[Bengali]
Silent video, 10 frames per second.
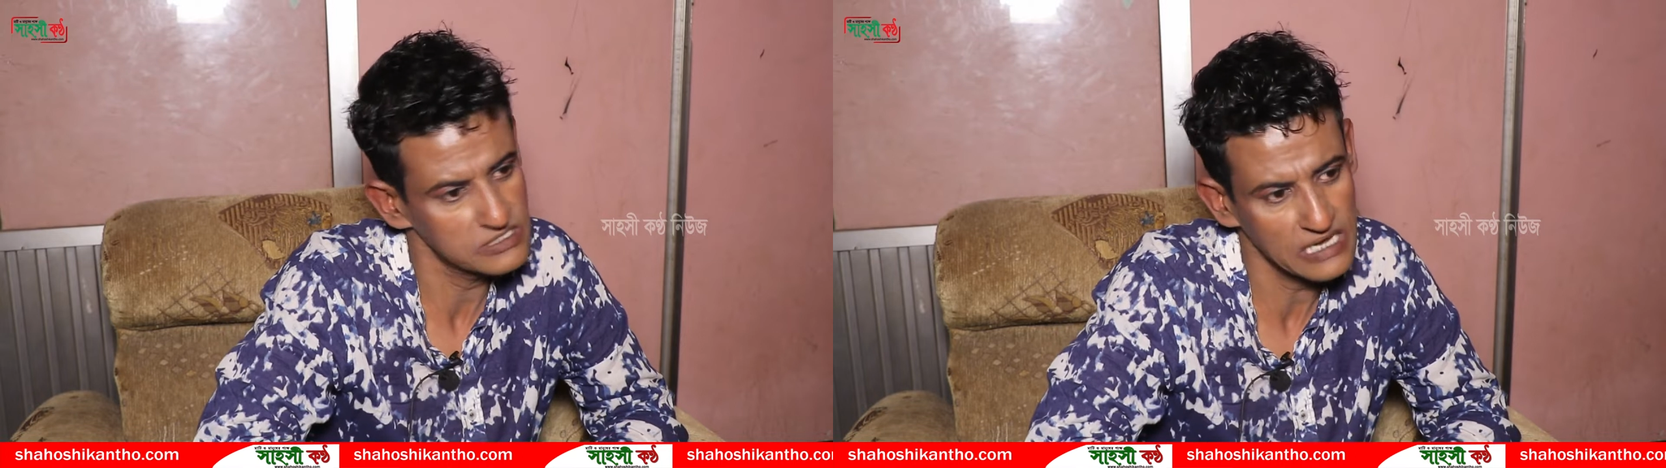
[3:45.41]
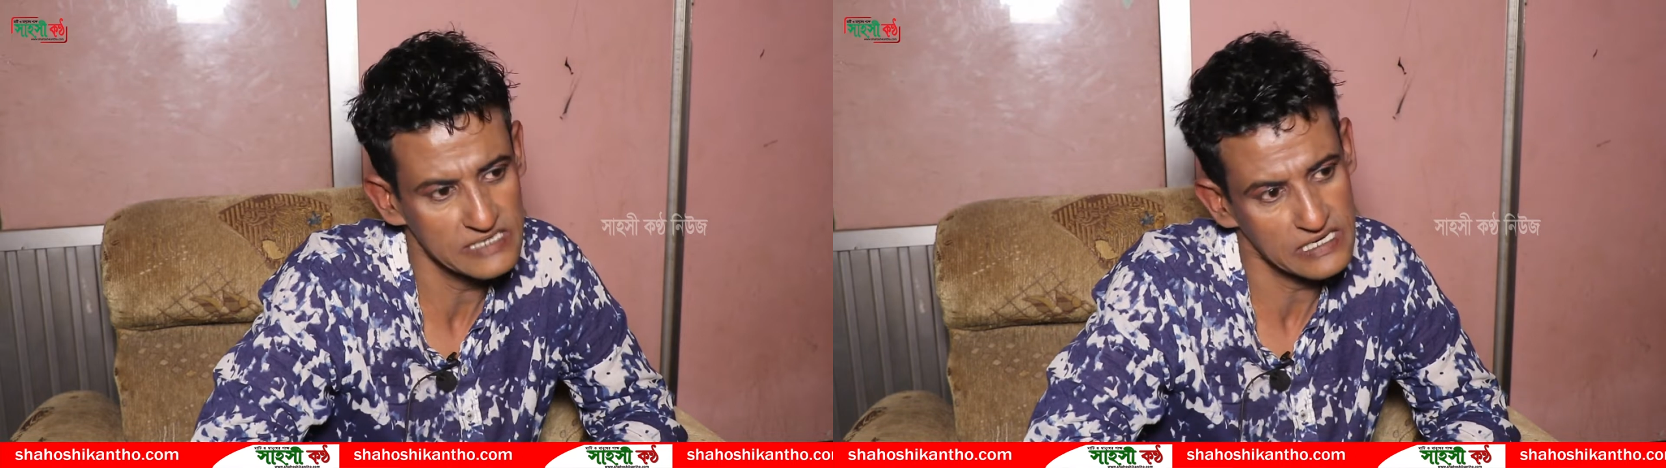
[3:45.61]

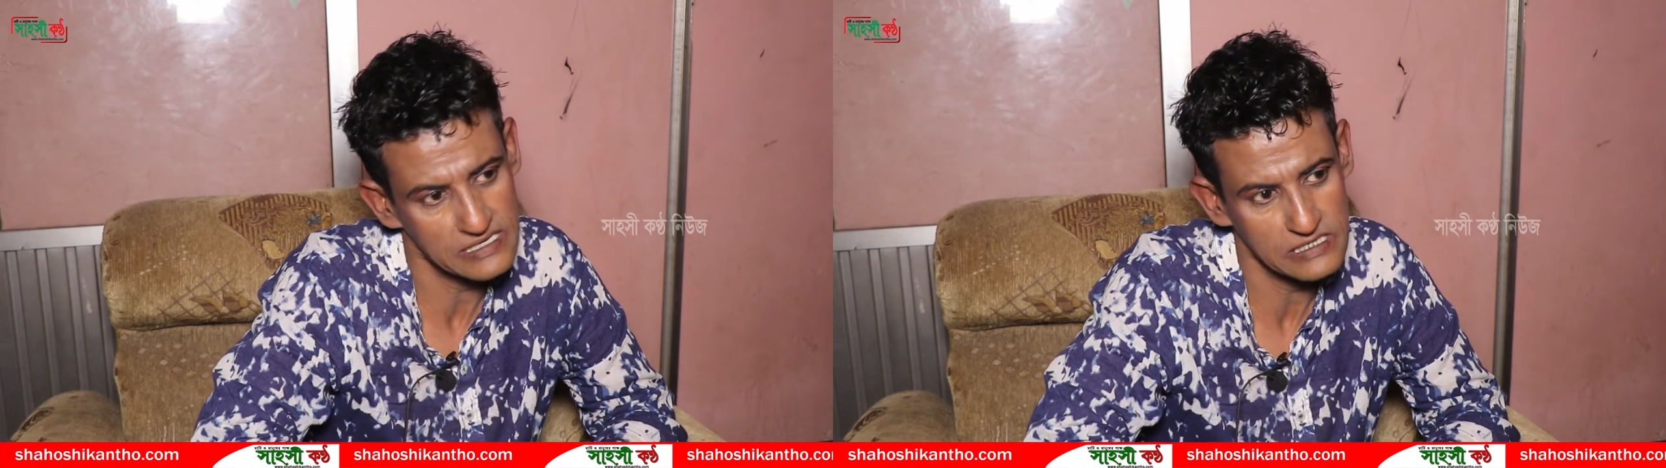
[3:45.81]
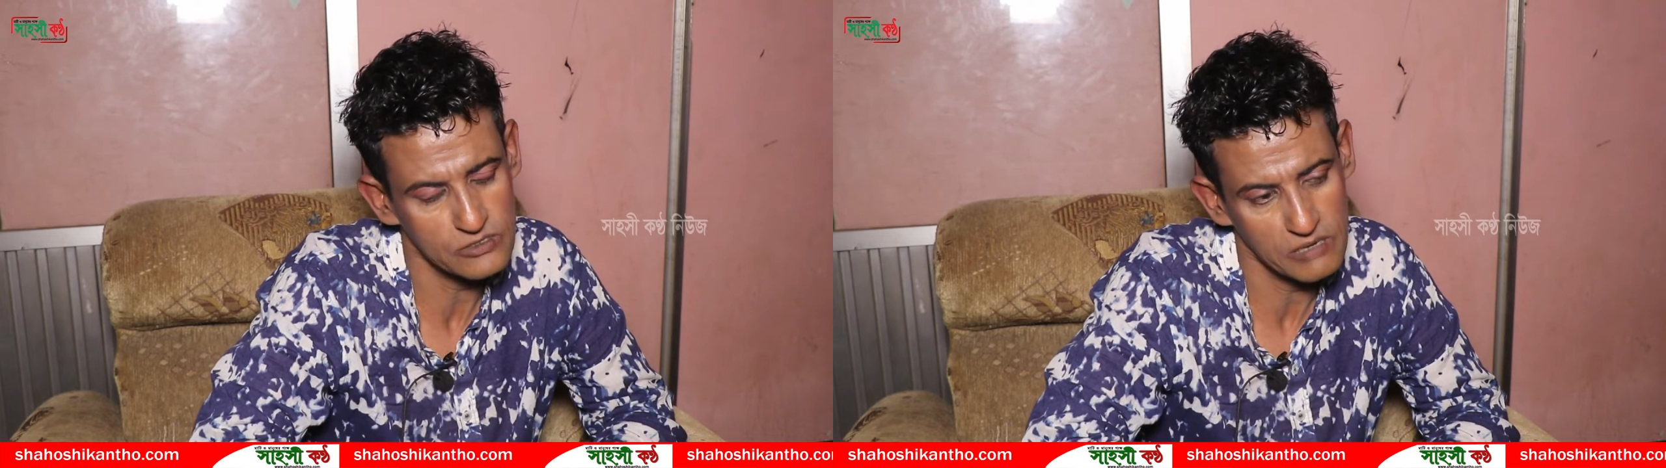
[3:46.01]
জানি স্যার
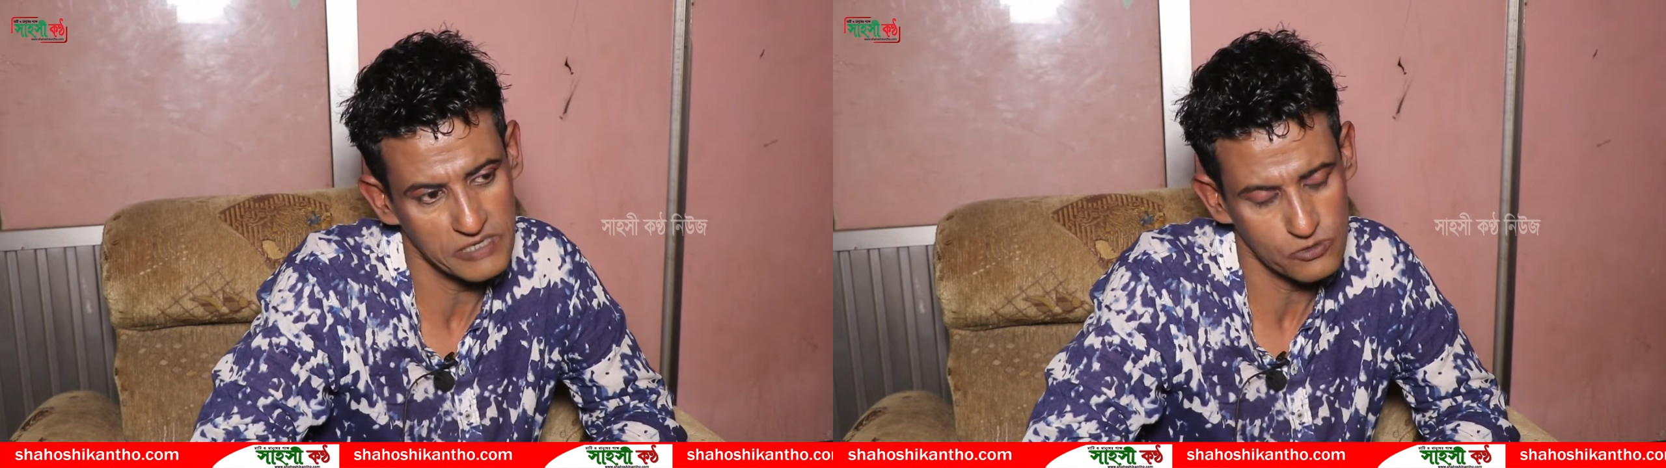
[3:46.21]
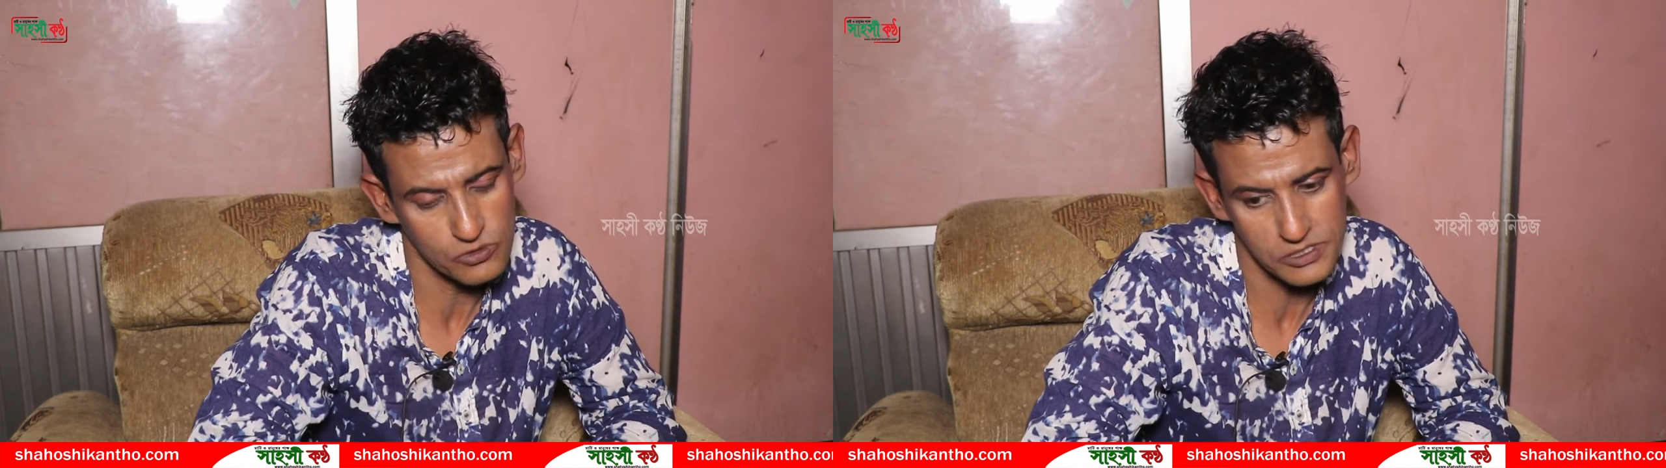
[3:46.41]
এটা তো
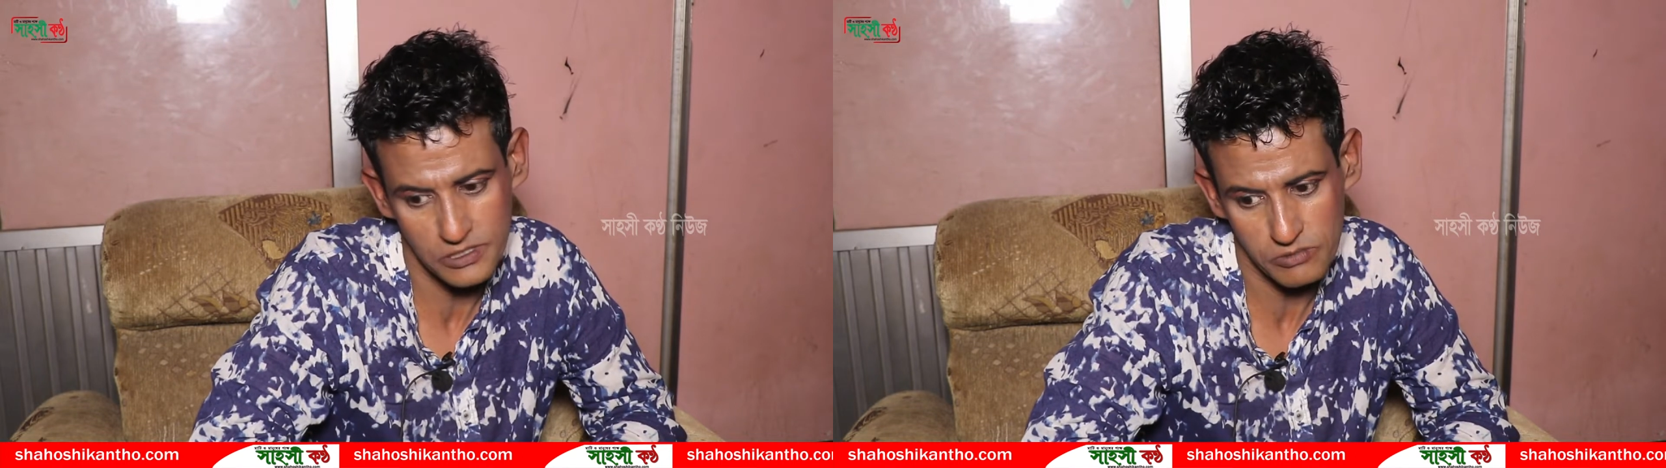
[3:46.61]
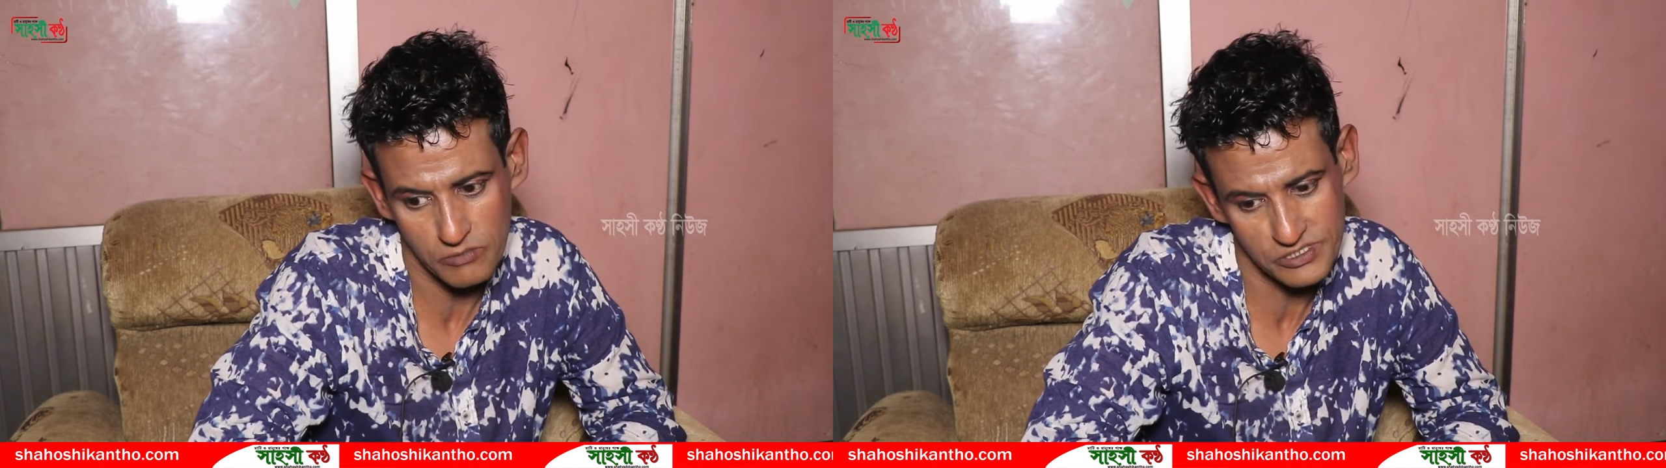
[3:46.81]
আমার করতে হইব